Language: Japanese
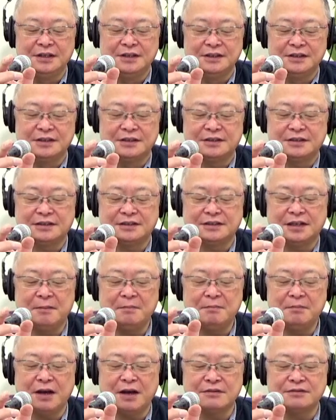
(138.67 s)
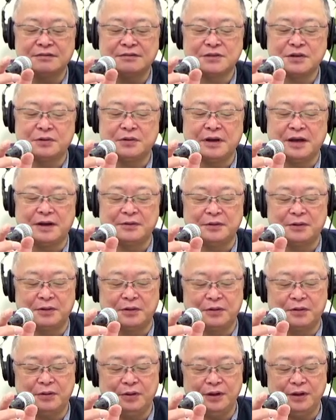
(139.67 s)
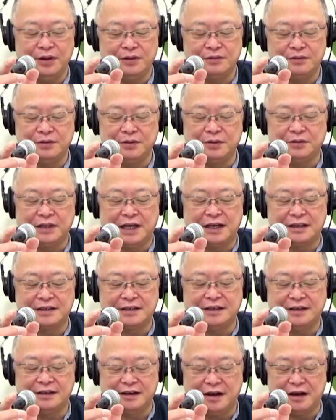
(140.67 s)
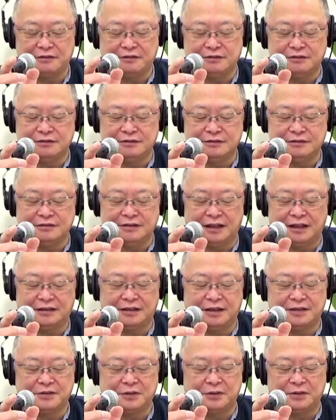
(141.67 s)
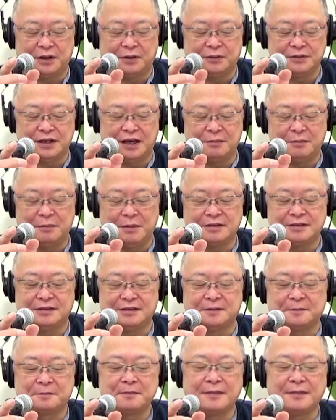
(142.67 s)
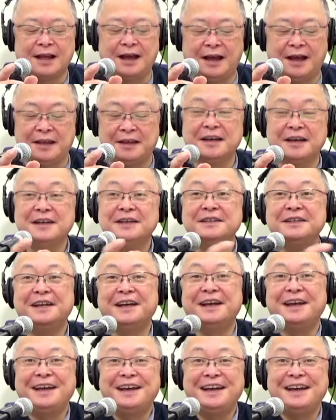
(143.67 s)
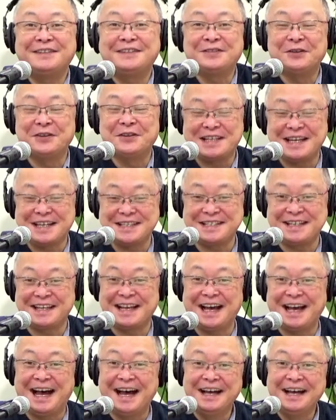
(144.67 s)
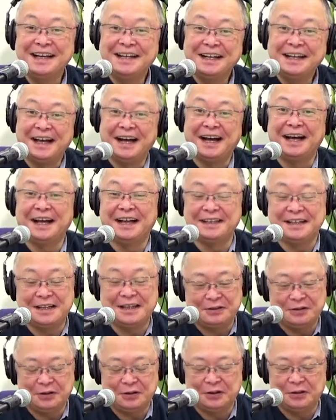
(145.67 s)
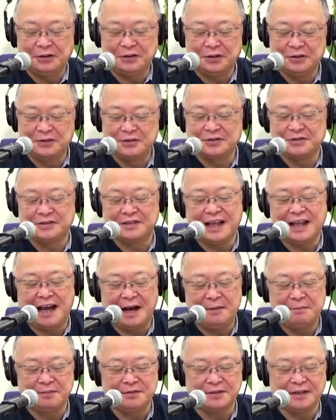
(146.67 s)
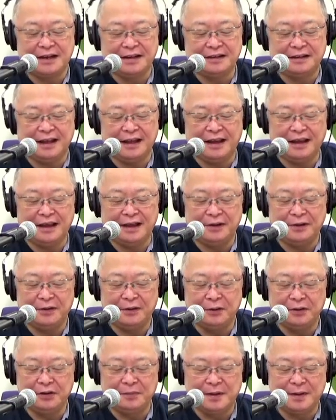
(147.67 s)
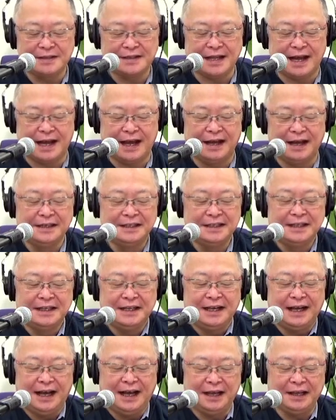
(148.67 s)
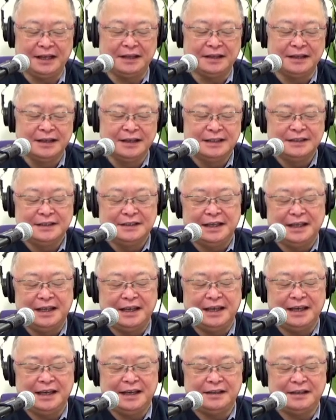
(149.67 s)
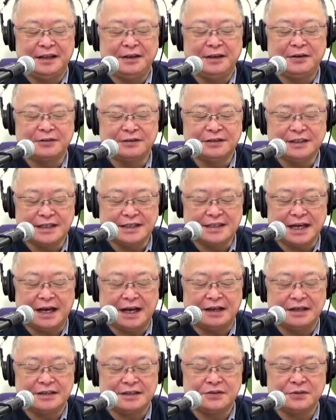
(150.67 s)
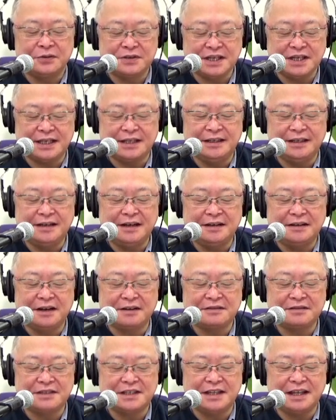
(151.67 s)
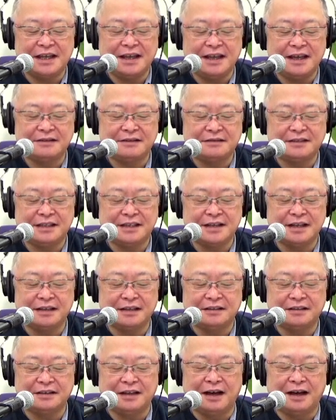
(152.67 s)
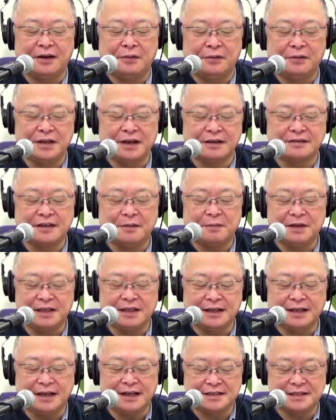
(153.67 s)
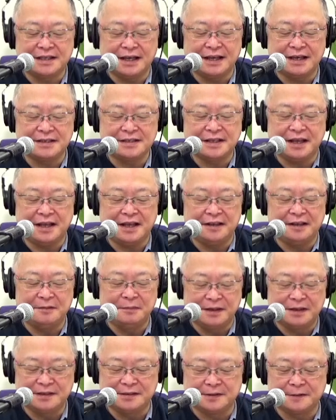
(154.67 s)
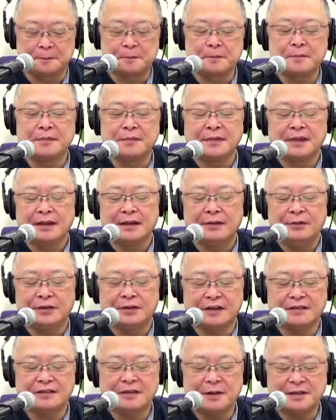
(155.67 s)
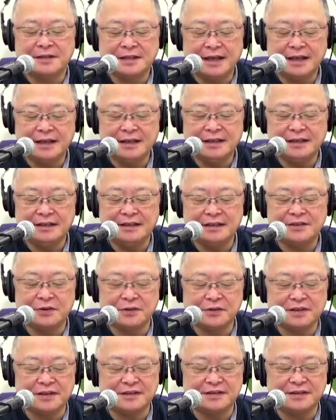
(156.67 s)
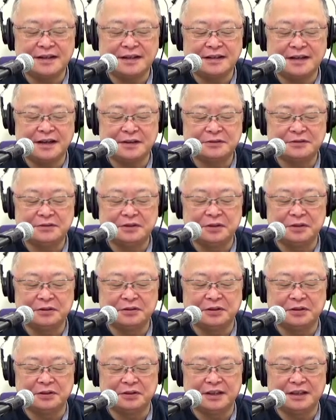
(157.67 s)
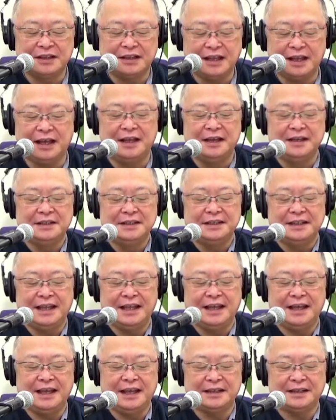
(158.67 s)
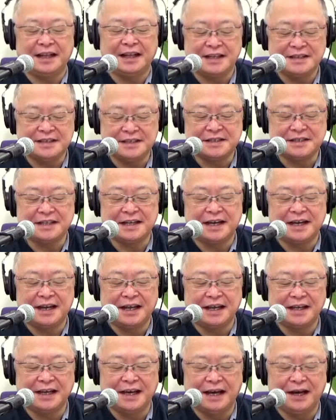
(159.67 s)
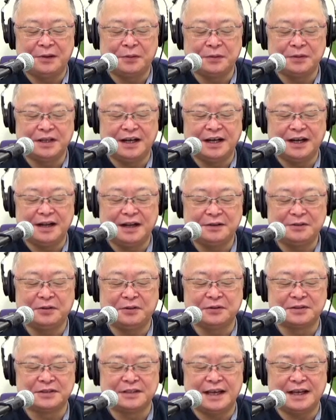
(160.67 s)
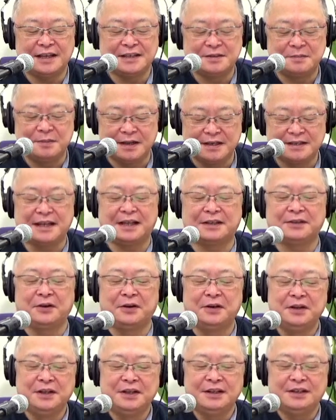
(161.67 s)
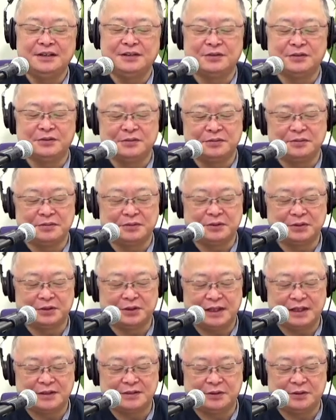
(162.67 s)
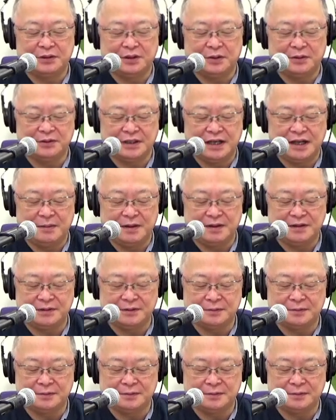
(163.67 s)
300兆円を超えるような金額だったそうでございます。はい、その写真がネットのニュースでアップされておりました。はい、電力会社、正直に連絡してくださったお客様に感謝しています。お客様全員に直接連絡を取って、正しい支払いが行われるとお伝えしましたということだそうでございます。